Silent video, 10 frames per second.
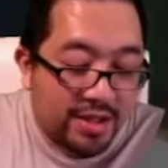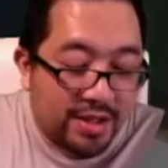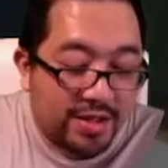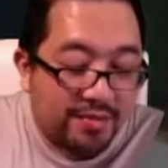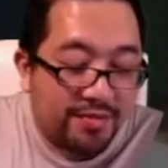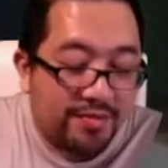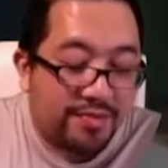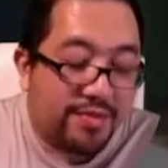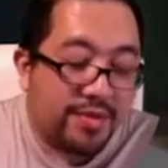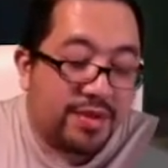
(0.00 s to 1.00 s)
คือ
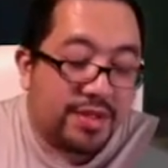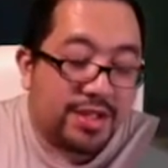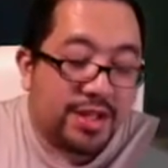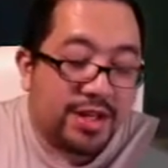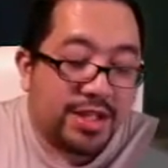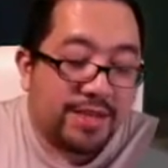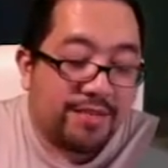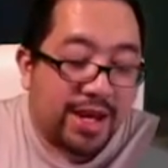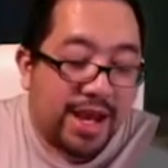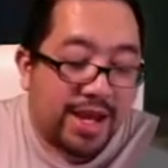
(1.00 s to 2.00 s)
ซื้อได้เจม
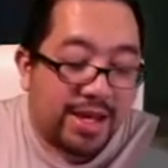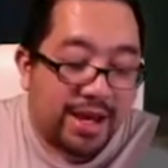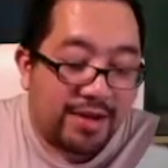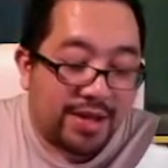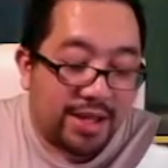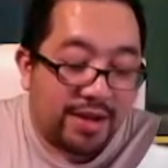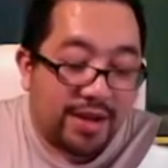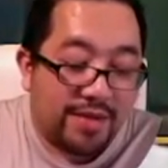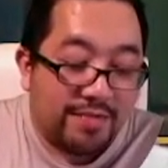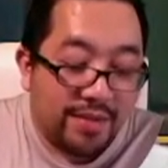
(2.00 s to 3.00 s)
ก็ได้อาอย่างนี้ดีก
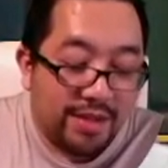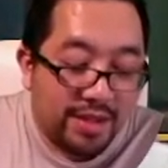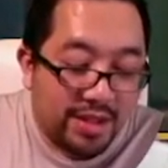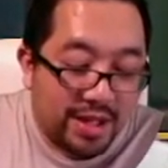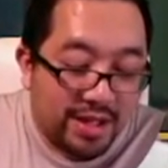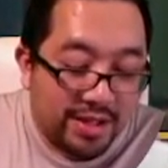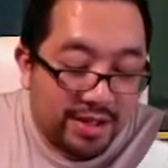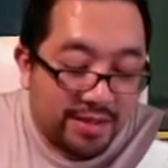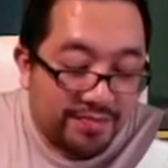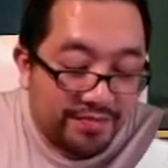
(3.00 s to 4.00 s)
ว่าแต่คือ
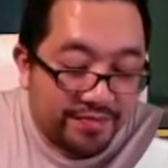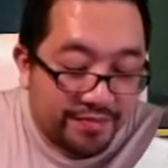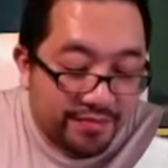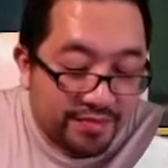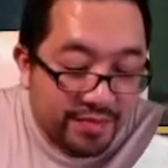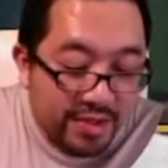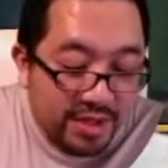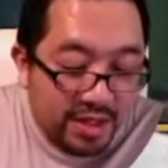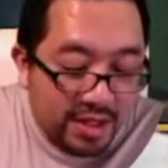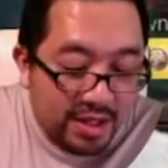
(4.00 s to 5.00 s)

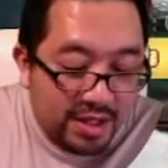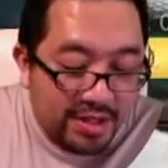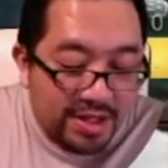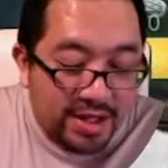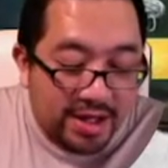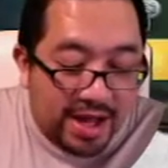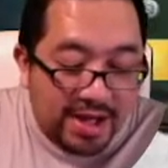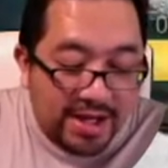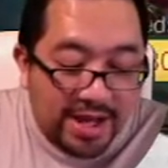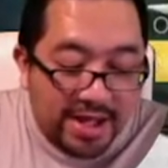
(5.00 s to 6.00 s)
ก็ซื้ออัน
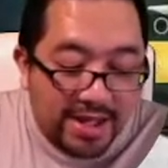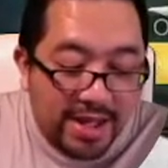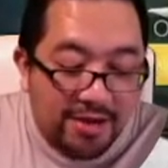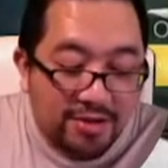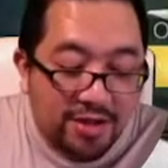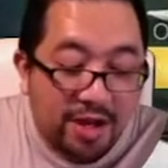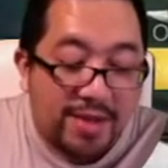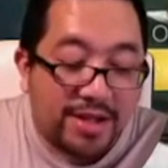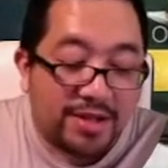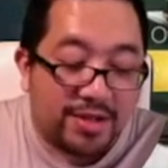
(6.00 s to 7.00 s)
ที่ไหนที่เราชอบมา
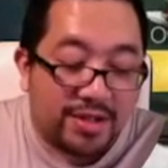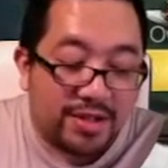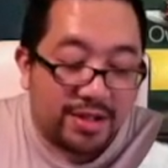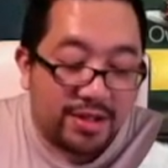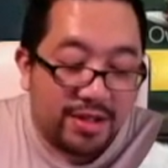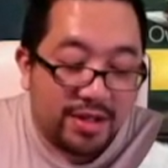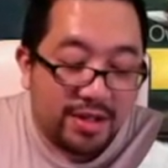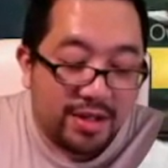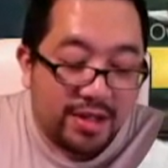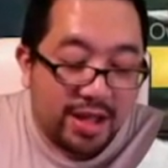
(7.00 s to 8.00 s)
กที่สุด
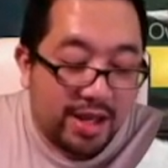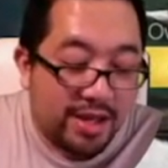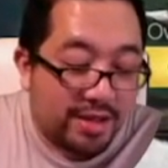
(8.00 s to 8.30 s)
นะฮะ